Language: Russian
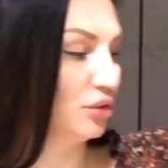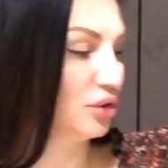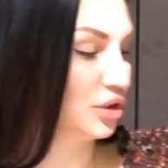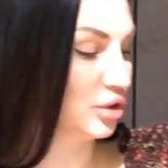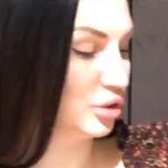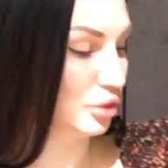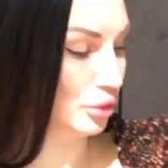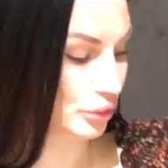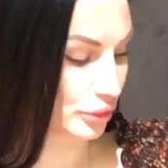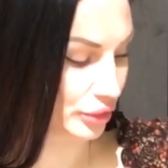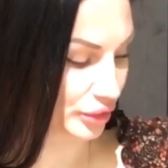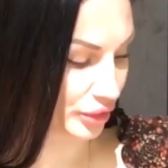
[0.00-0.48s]

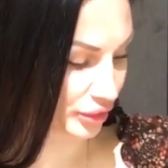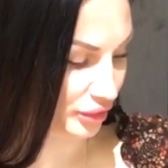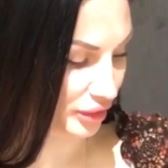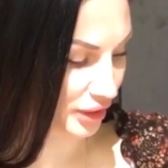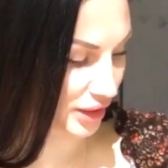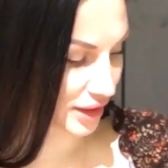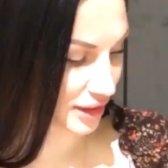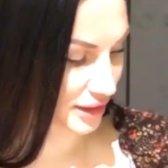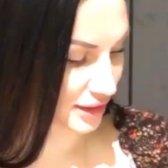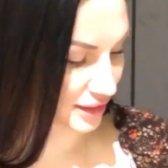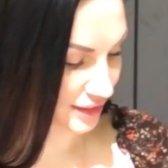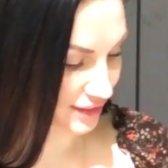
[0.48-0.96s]
историю
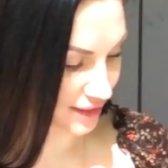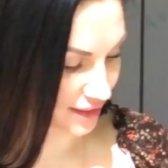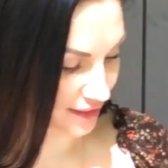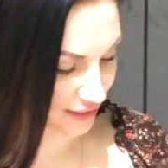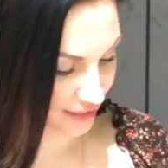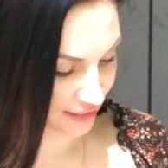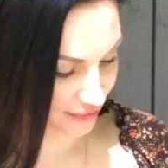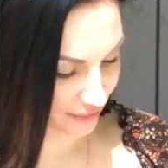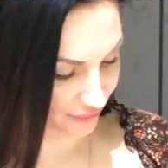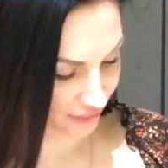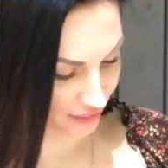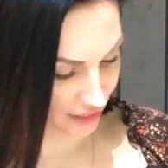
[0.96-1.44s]
я
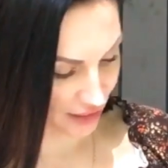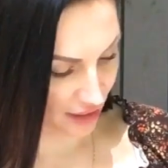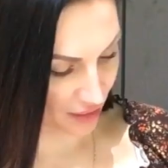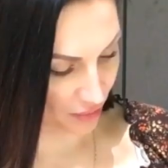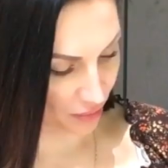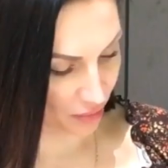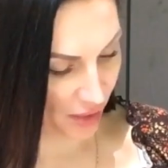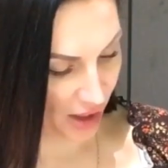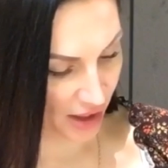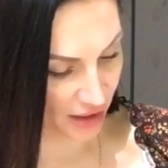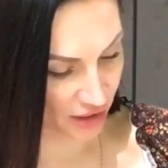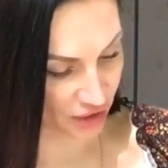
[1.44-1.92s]
рассказывала,
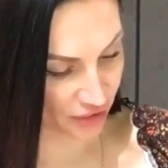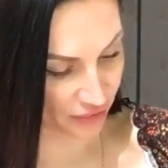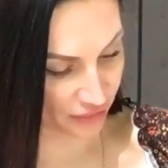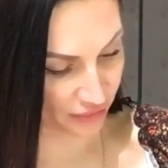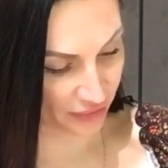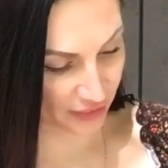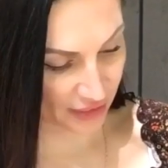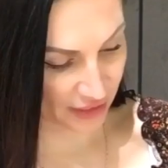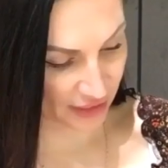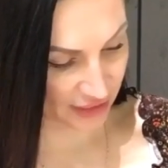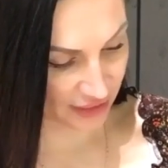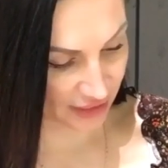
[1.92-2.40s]
опять же,
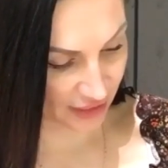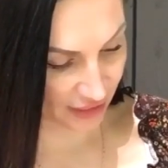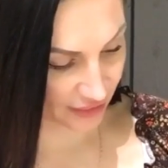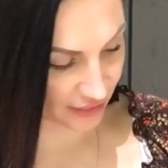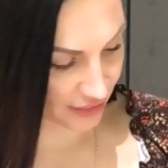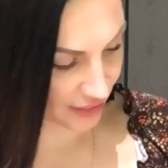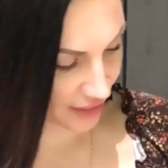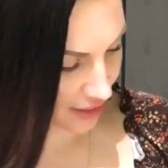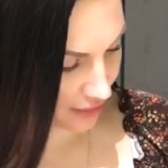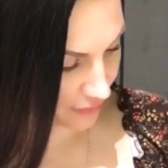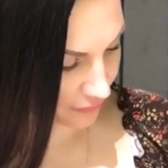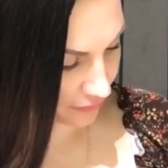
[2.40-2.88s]
в
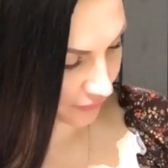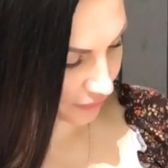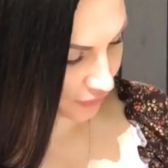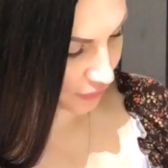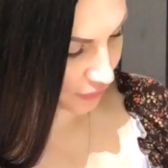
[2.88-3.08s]
Инстаграм, в